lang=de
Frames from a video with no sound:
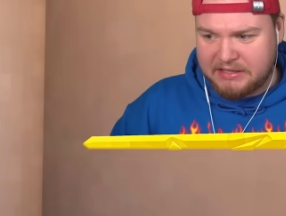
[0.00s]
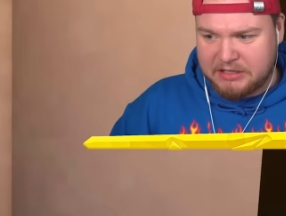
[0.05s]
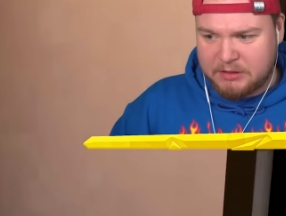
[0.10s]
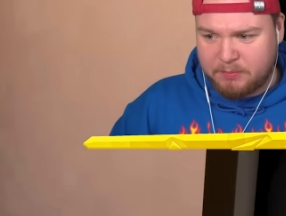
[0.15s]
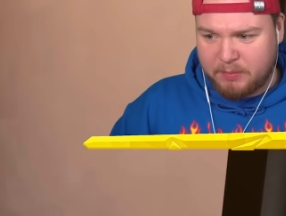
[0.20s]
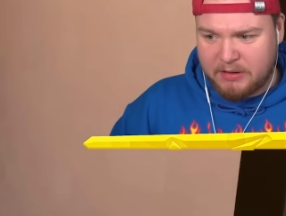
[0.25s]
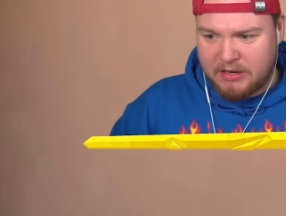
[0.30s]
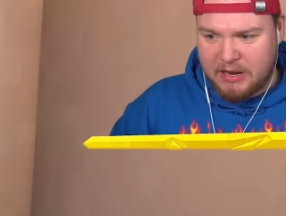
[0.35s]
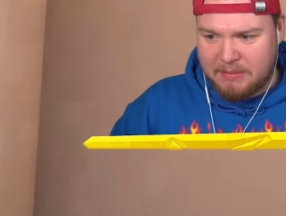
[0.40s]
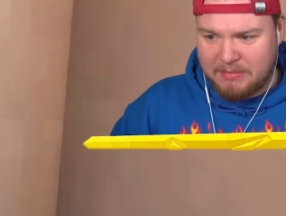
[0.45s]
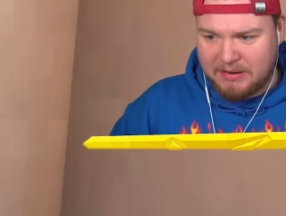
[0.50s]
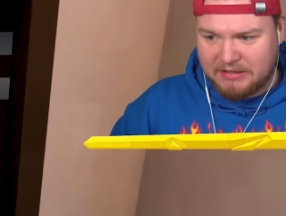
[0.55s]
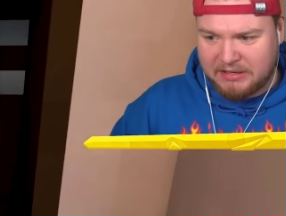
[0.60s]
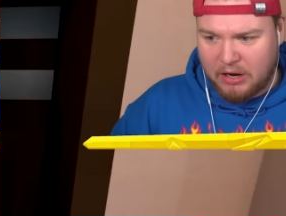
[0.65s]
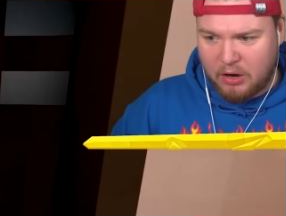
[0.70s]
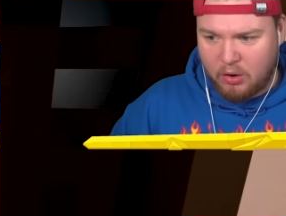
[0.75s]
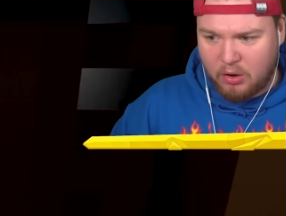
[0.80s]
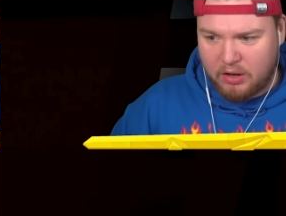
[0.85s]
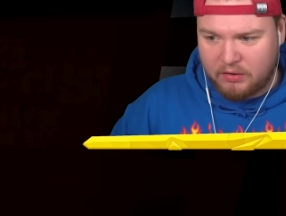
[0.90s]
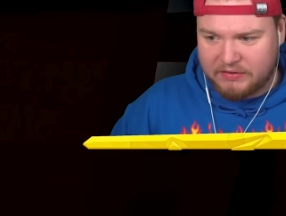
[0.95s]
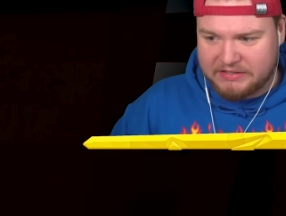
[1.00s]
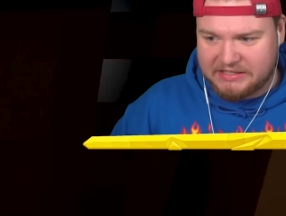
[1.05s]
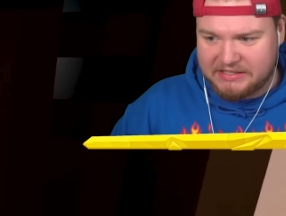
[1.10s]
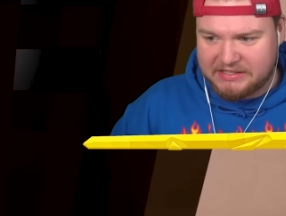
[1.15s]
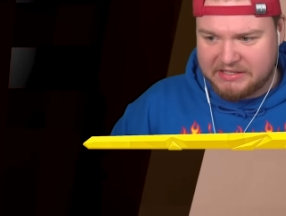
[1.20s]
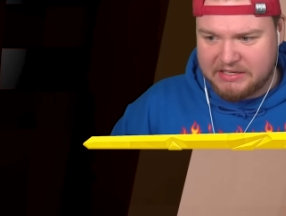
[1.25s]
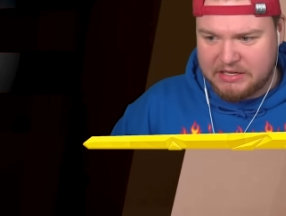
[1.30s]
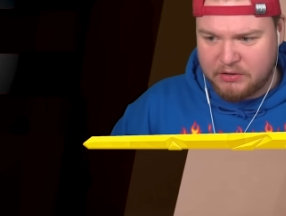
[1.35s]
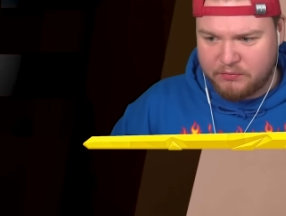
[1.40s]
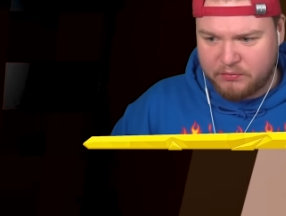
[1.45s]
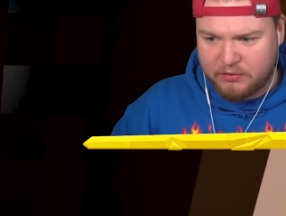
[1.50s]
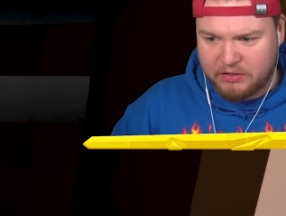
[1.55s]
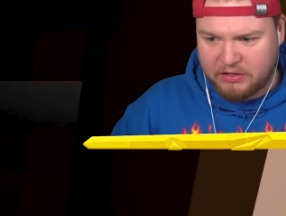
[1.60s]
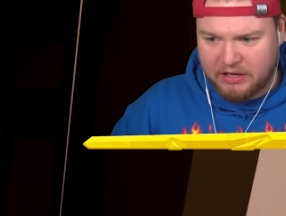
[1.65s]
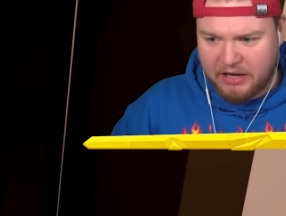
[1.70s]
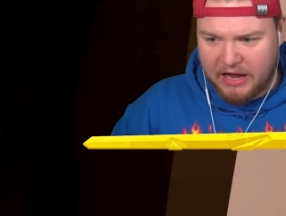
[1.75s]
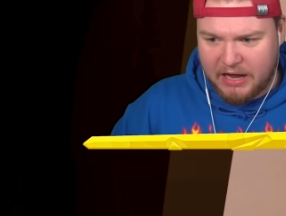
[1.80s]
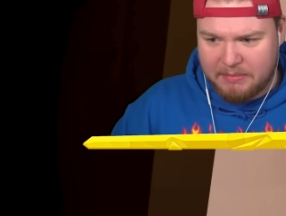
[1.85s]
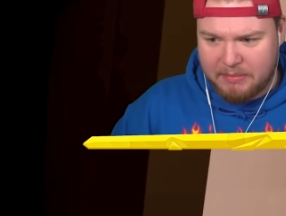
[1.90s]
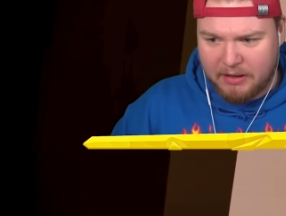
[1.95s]
ich bin nämlich auch... Was ist denn hier für ein
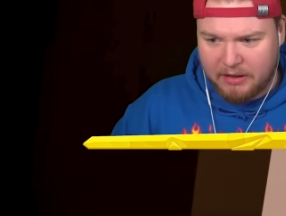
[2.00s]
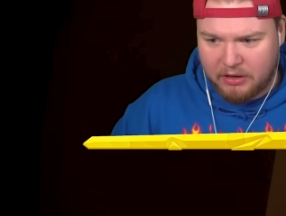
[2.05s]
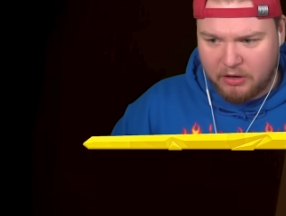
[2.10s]
geheimer